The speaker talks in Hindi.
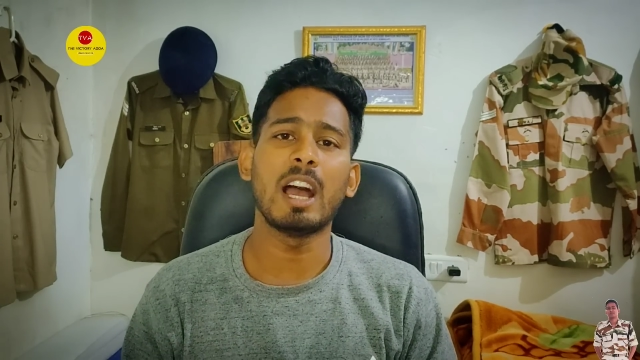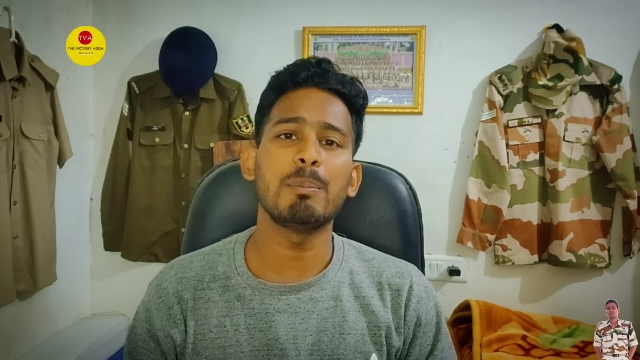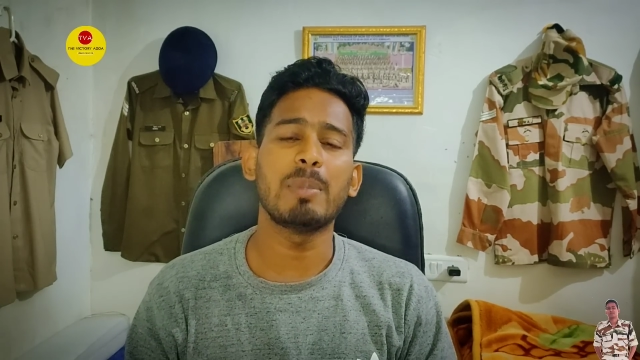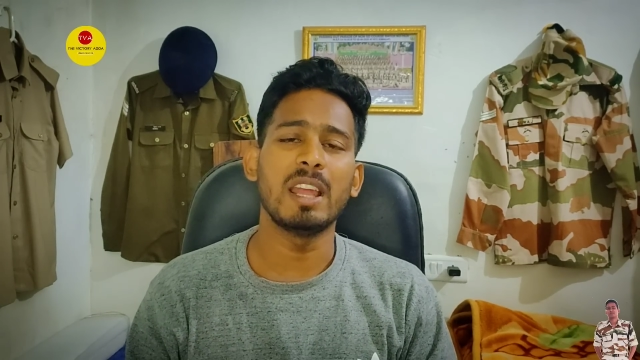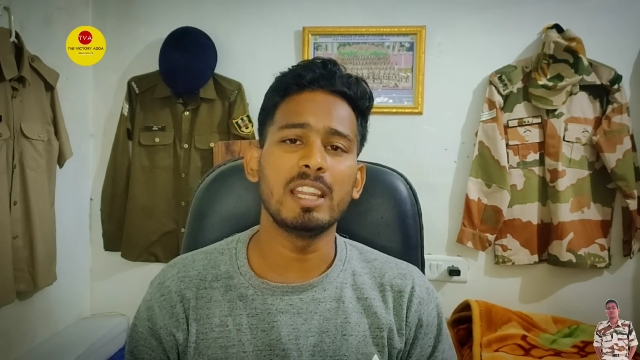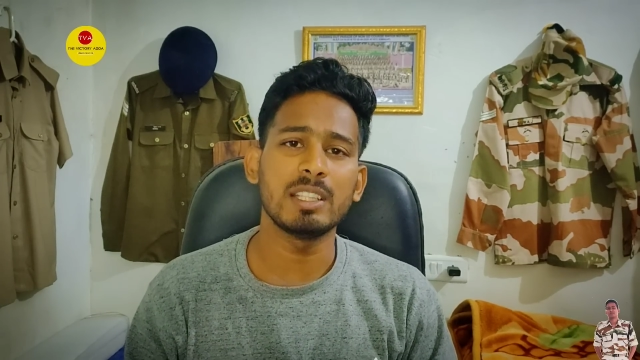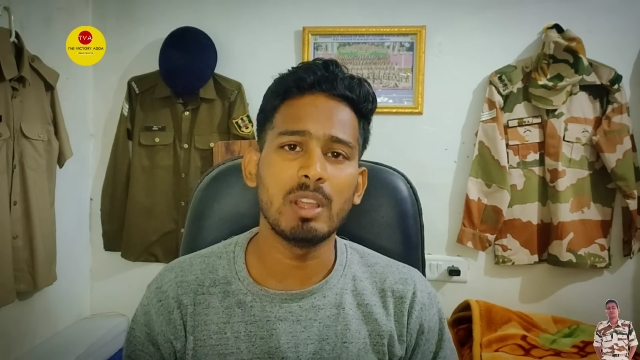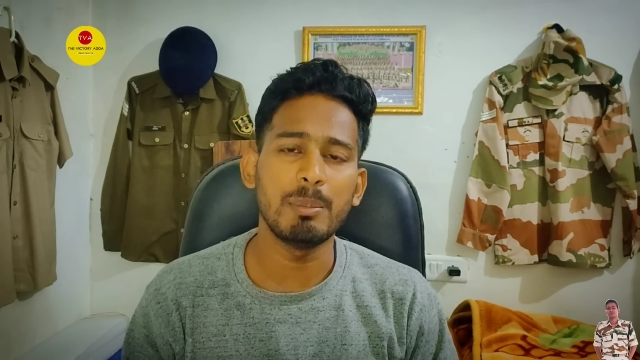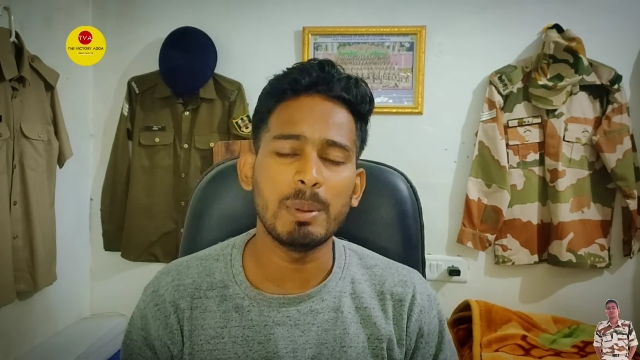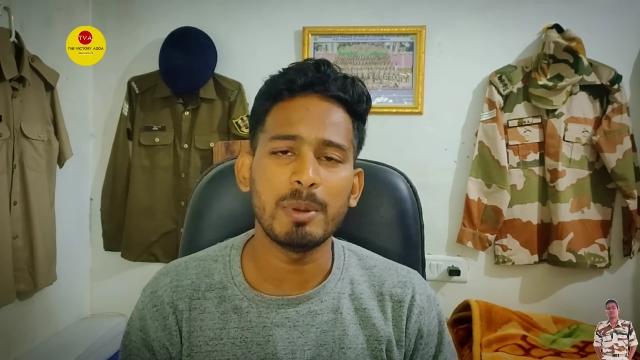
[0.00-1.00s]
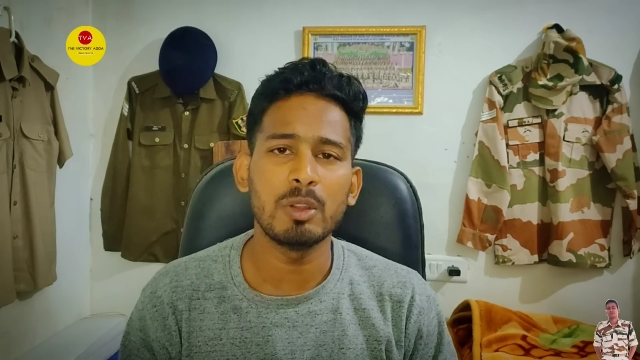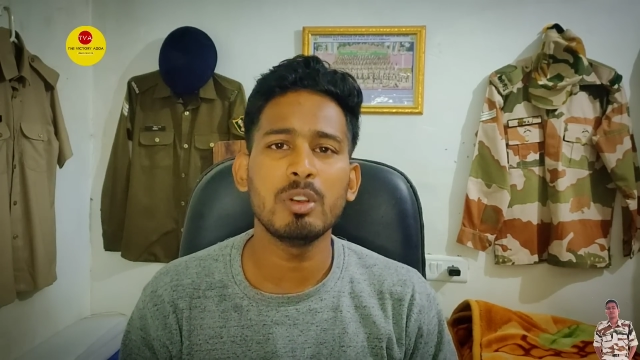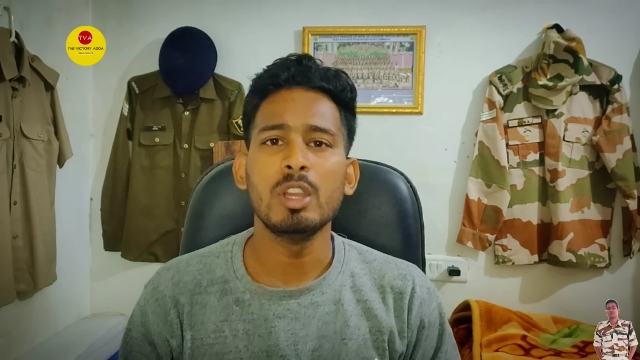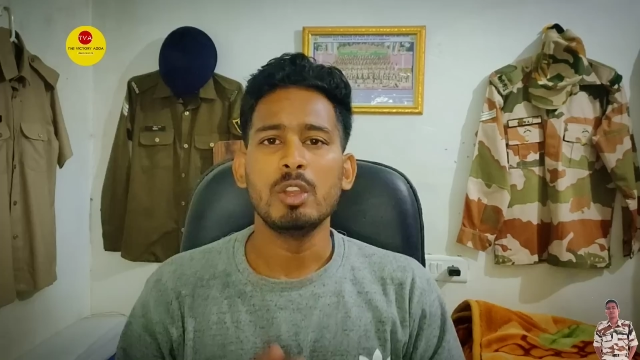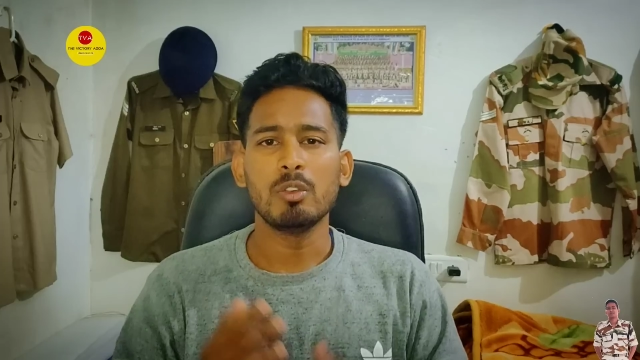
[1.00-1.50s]
आप पहले से वेल प्रिपेयर हो
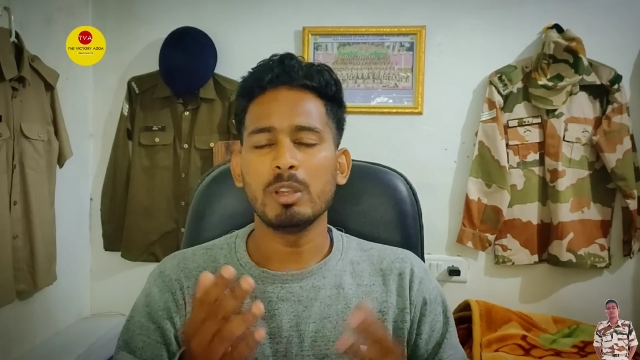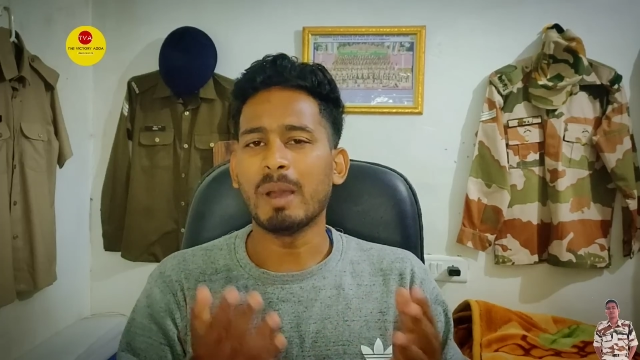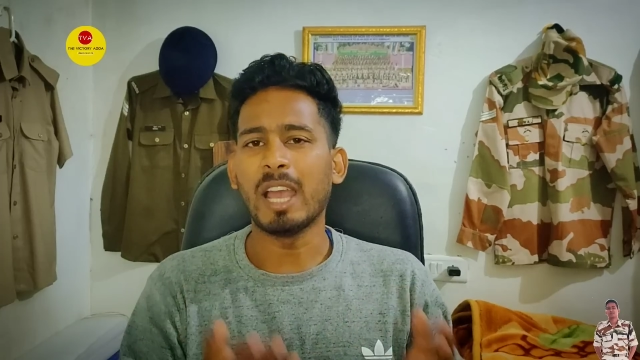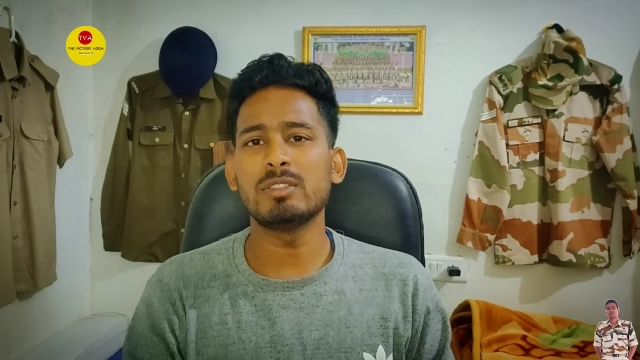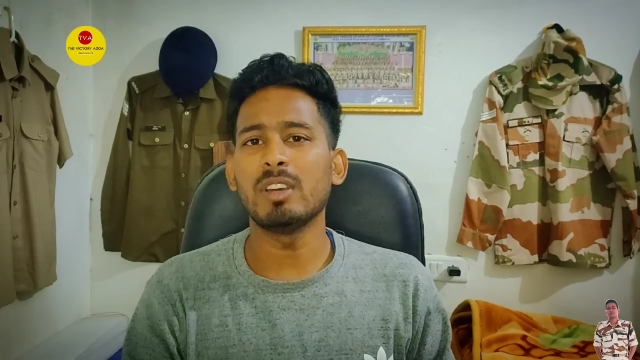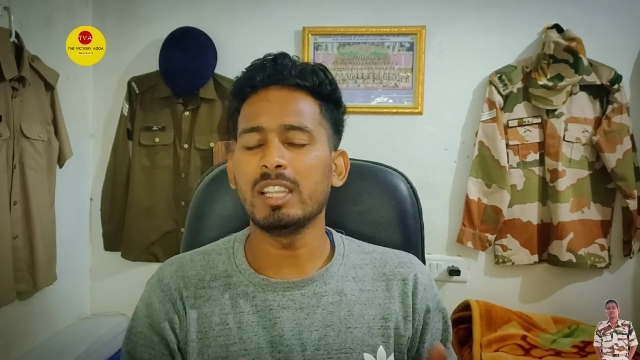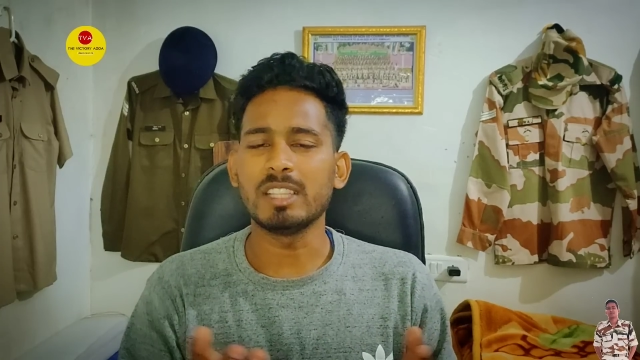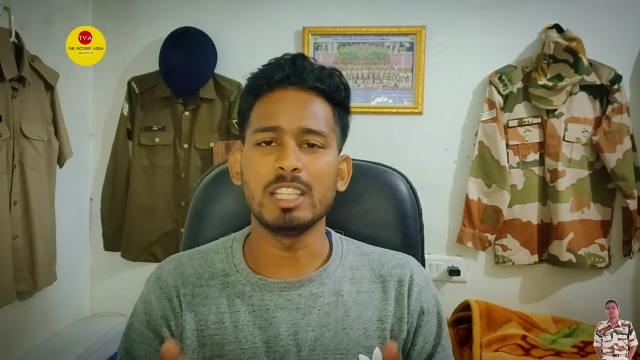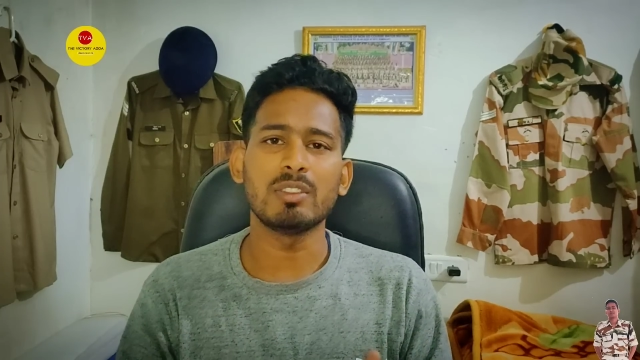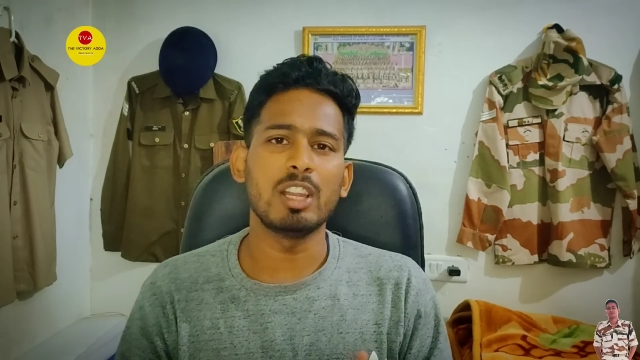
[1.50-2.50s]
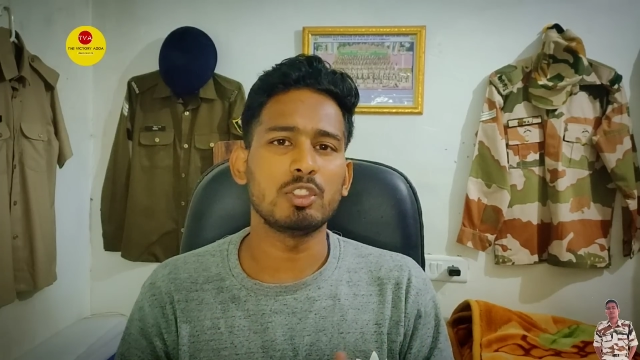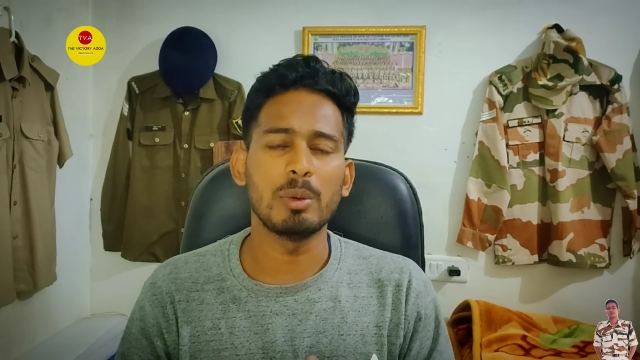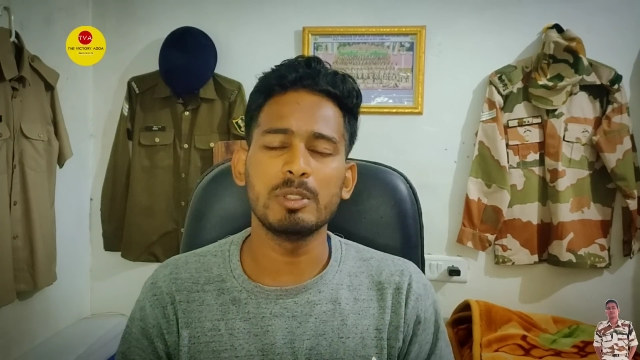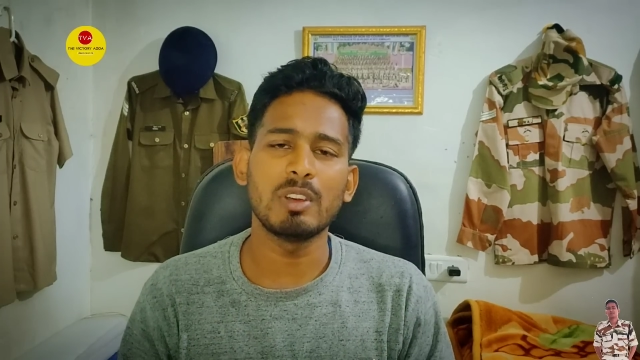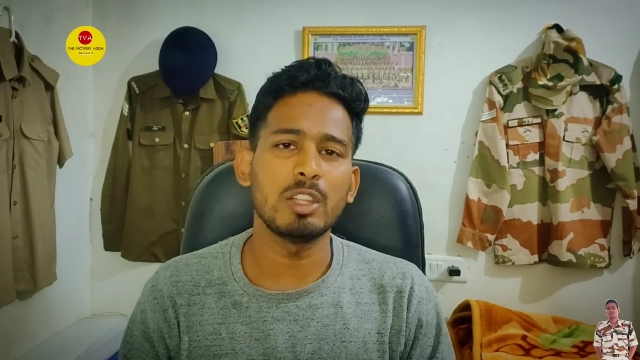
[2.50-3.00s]
क्योंकि बाईस वाले तेईस वाले
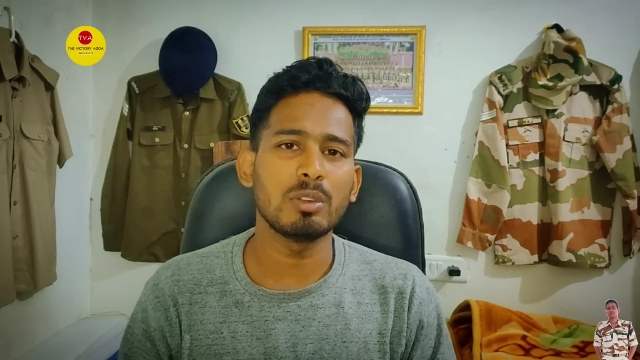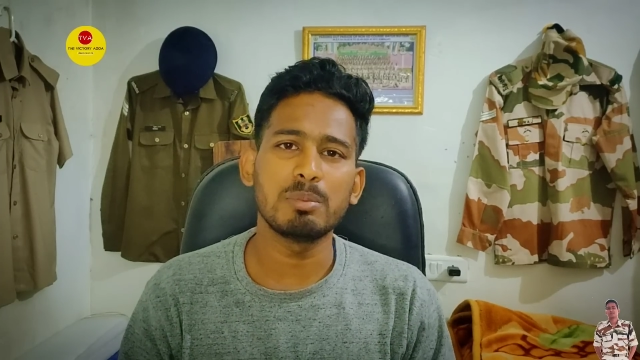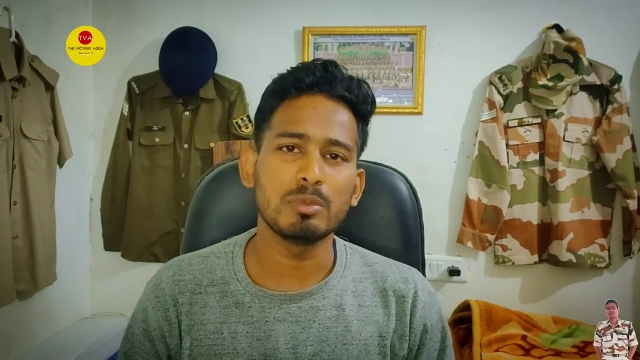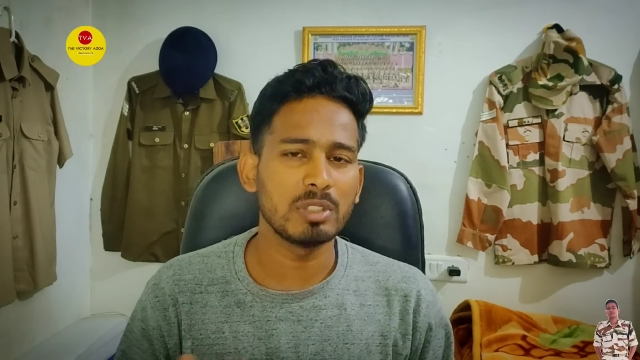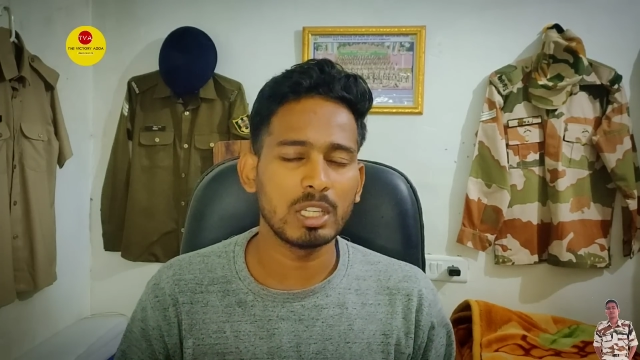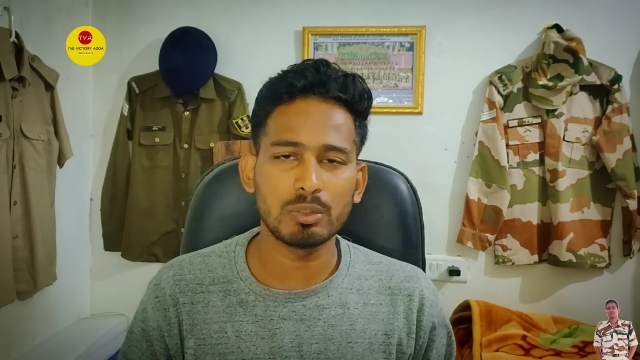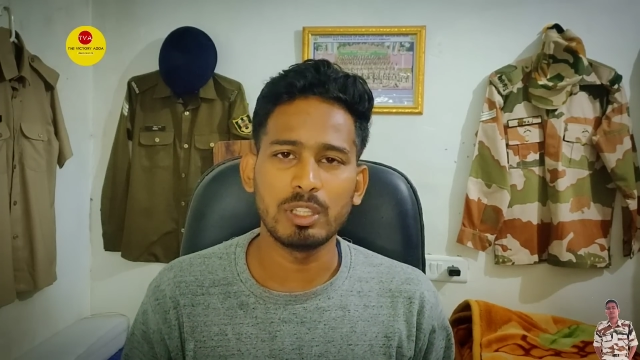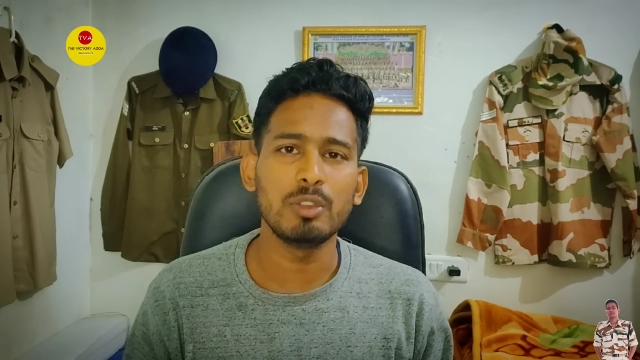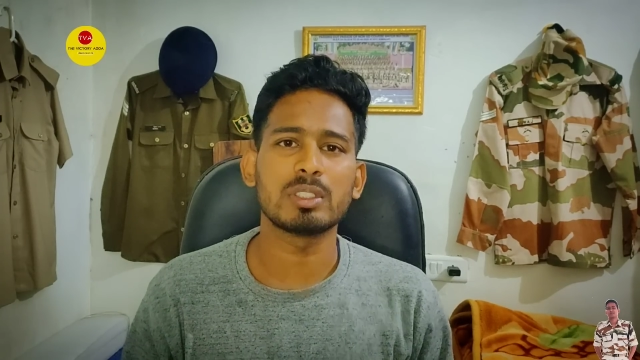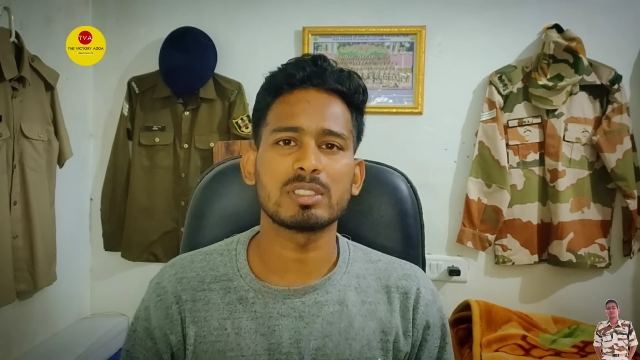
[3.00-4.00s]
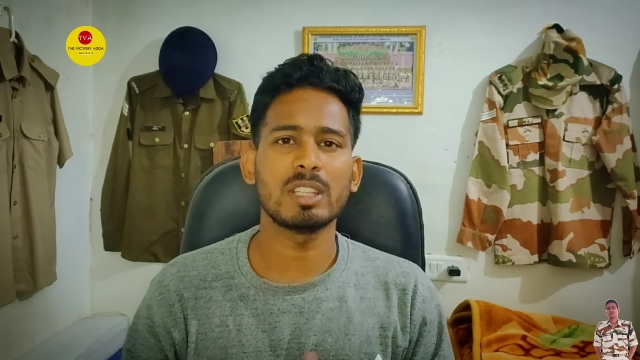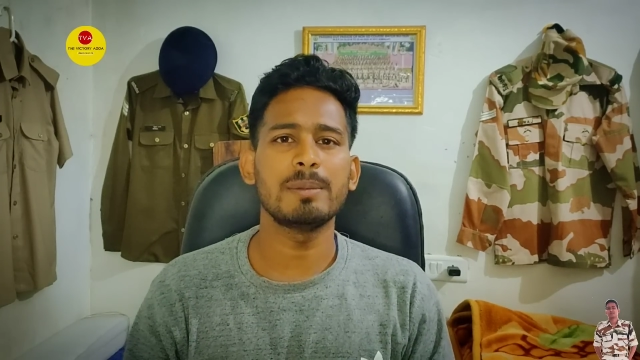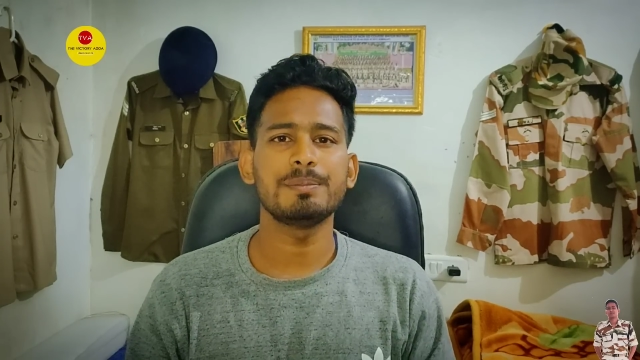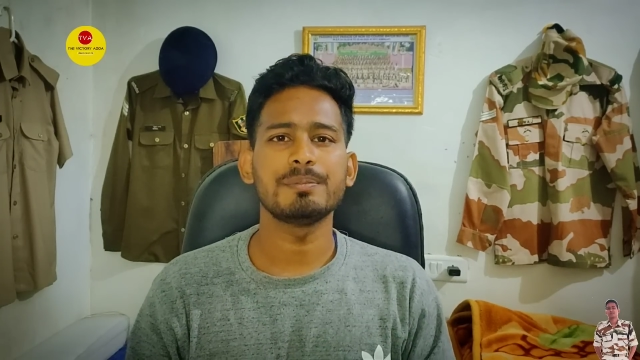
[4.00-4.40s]
चौबीस वाले तो उनका तो नहीं हो सकता